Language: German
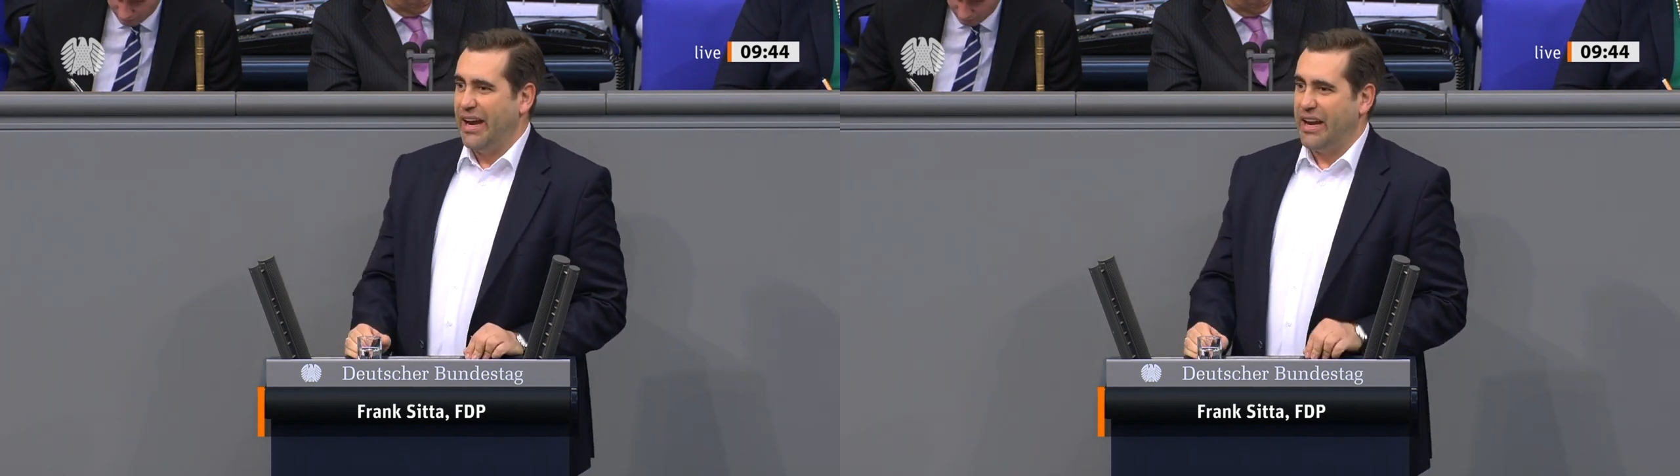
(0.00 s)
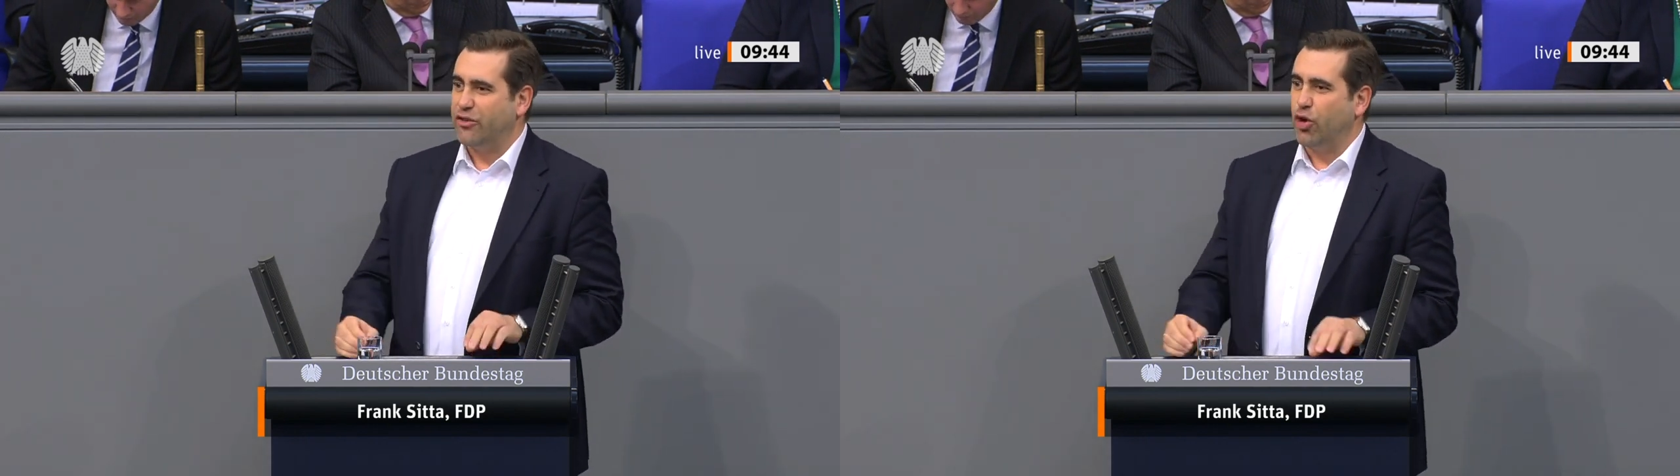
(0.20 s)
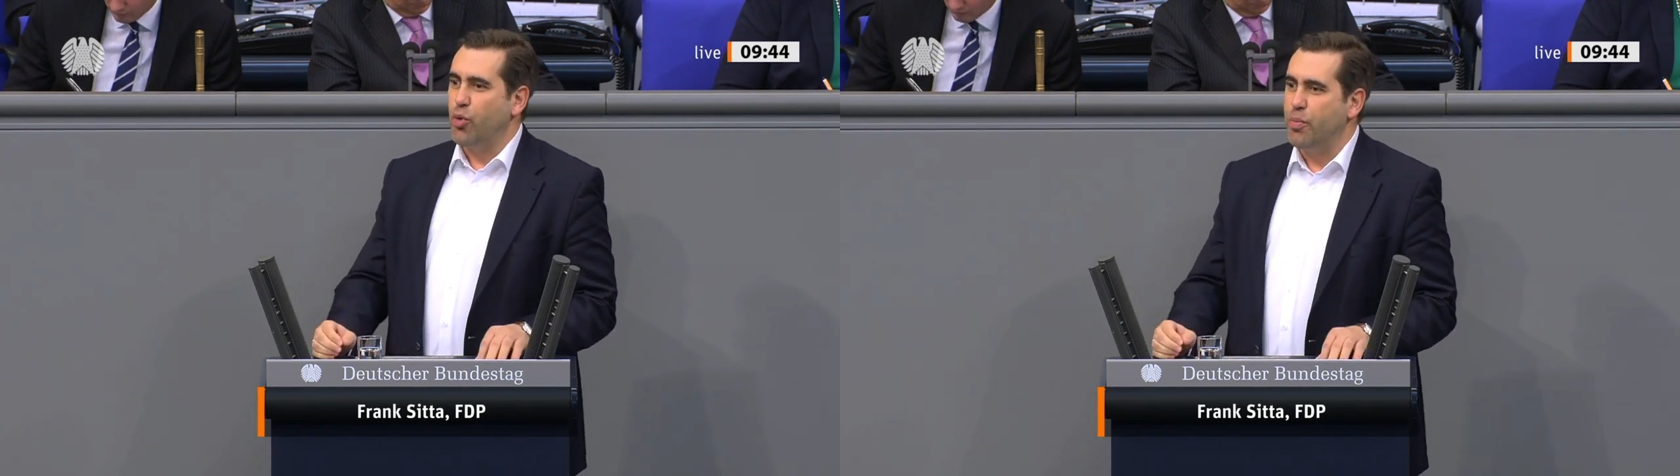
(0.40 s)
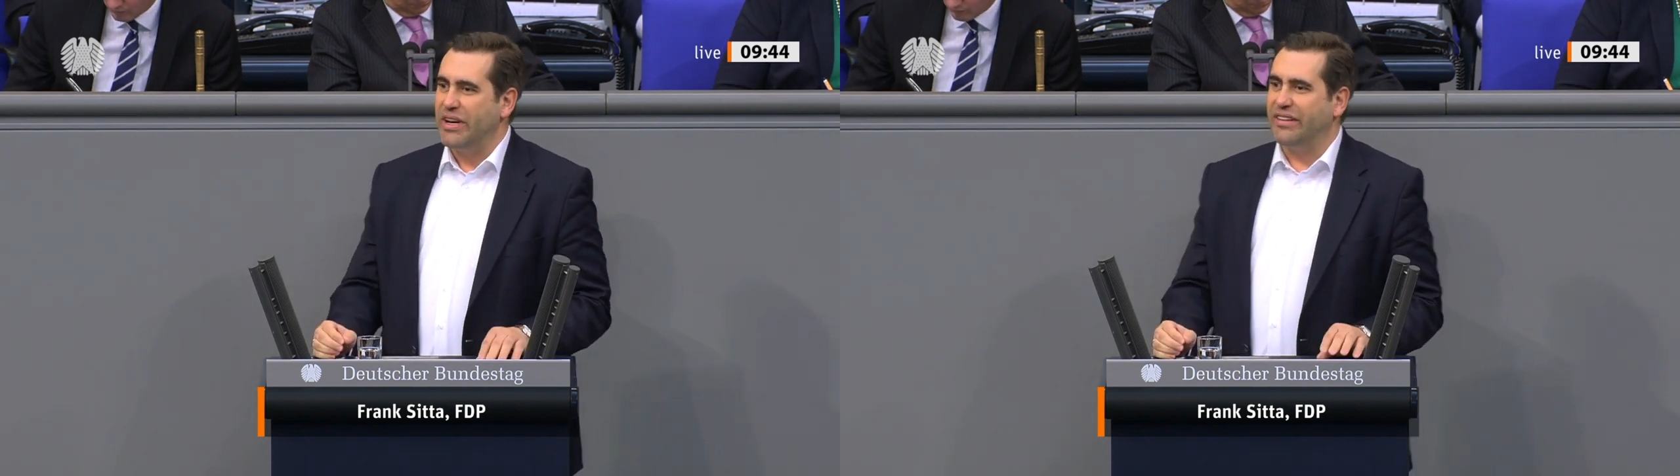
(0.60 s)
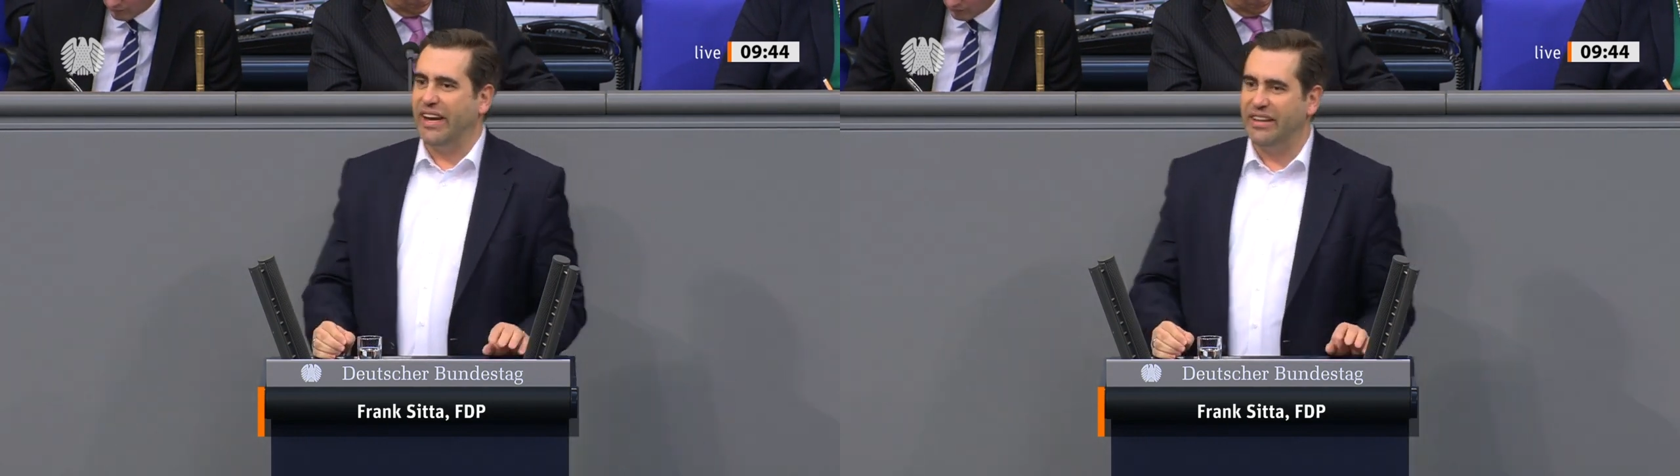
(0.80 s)

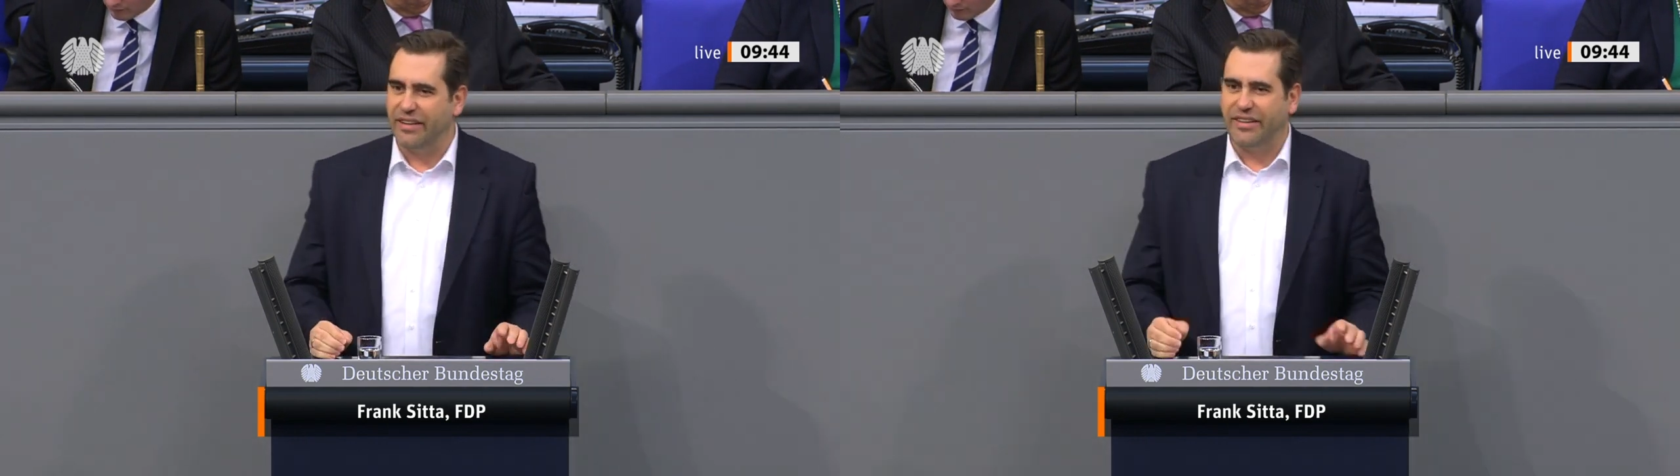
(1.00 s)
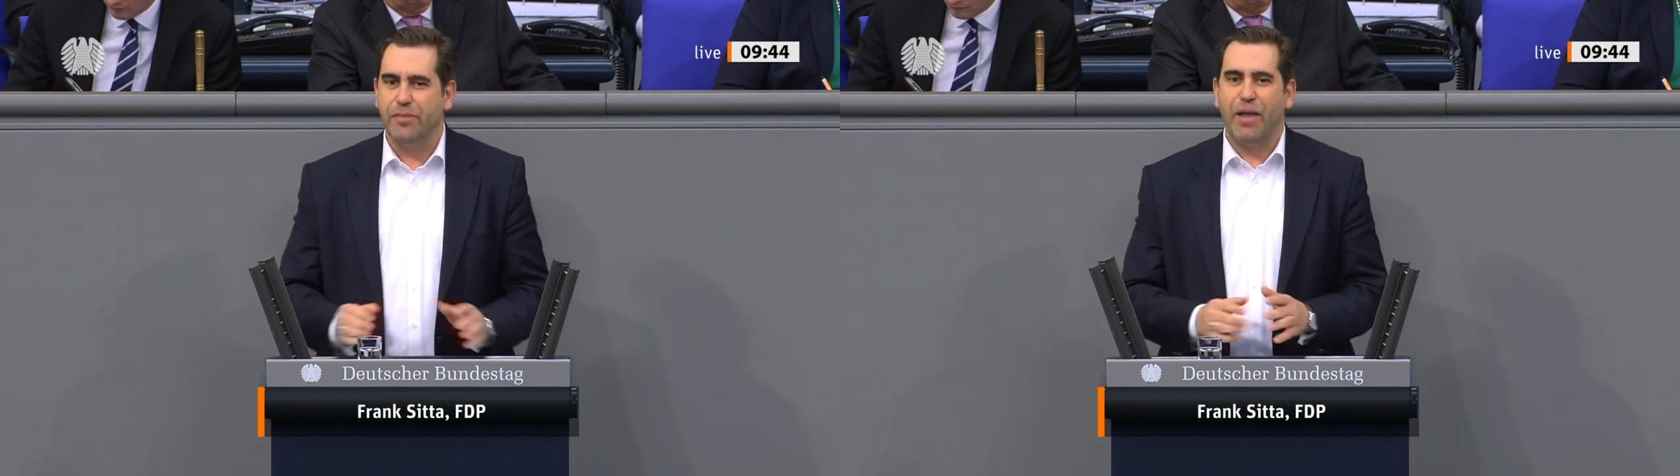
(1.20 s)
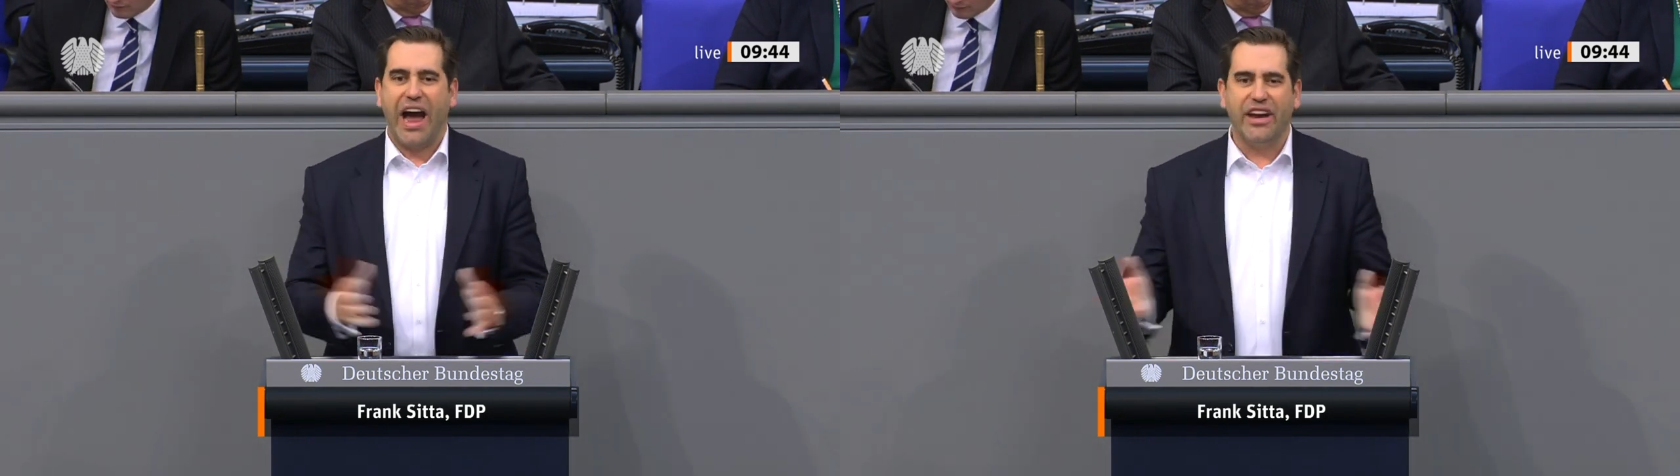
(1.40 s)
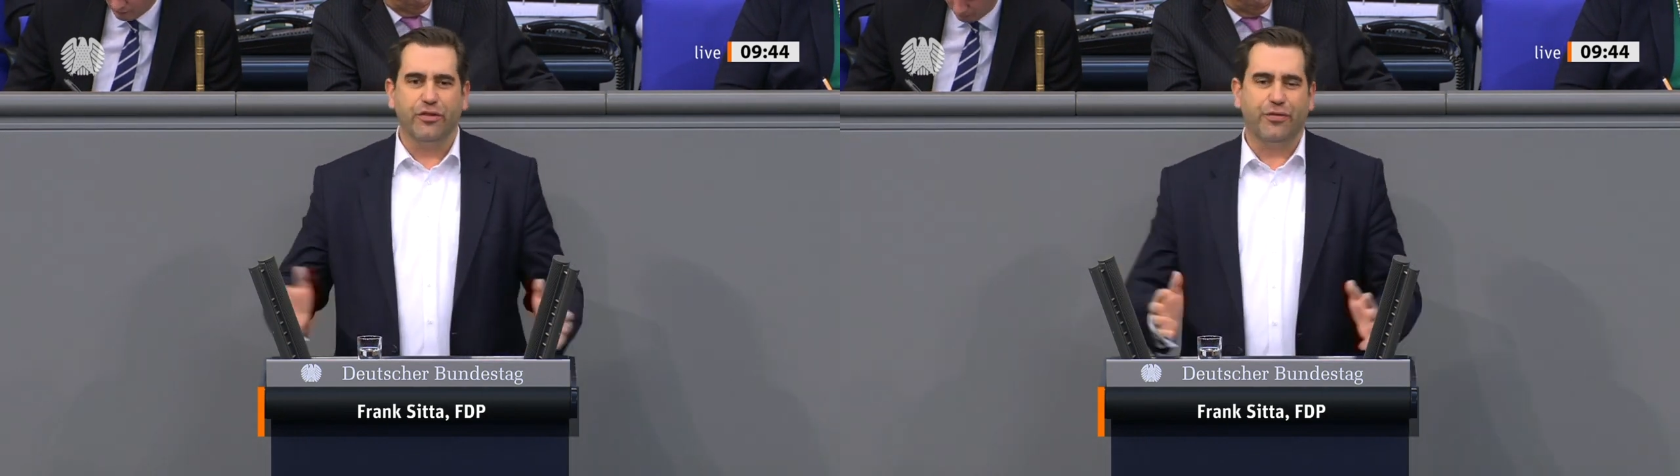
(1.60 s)
Elektromobilität ist eben eine